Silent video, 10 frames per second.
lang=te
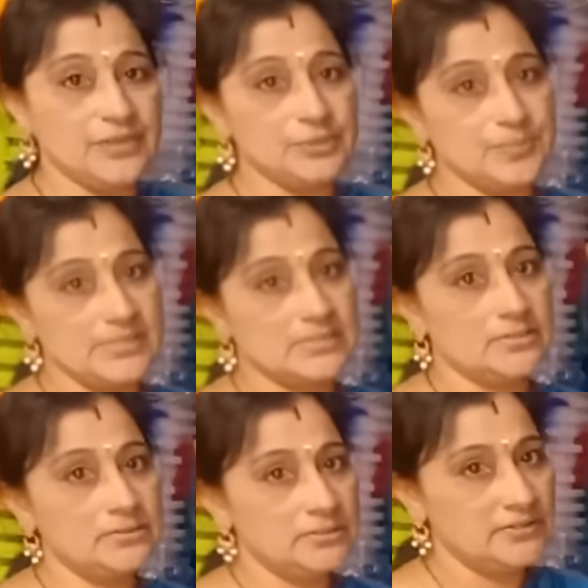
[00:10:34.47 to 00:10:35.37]
ఫైవ్ రూపీస్
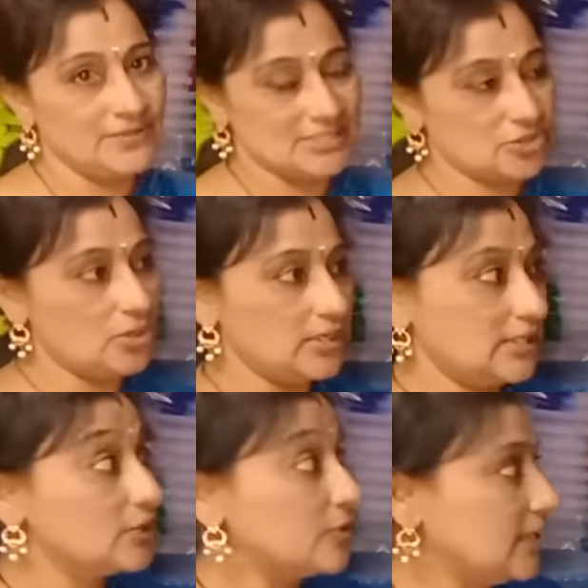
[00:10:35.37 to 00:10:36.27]
ఫస్ట్
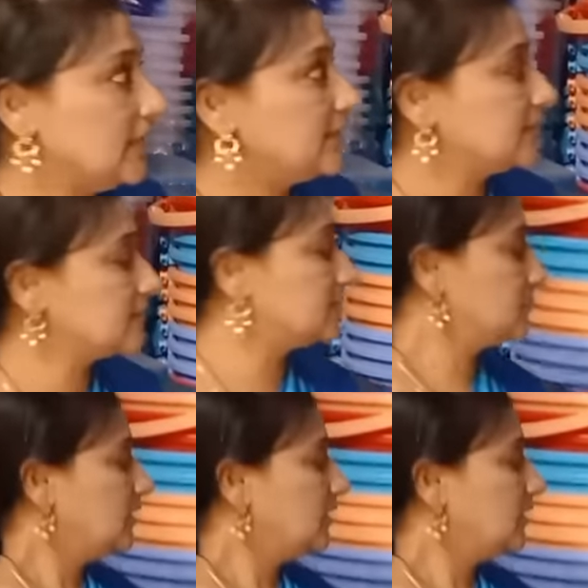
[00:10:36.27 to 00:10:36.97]
క్వాలిటీ ట్వంటీ లీటర్స్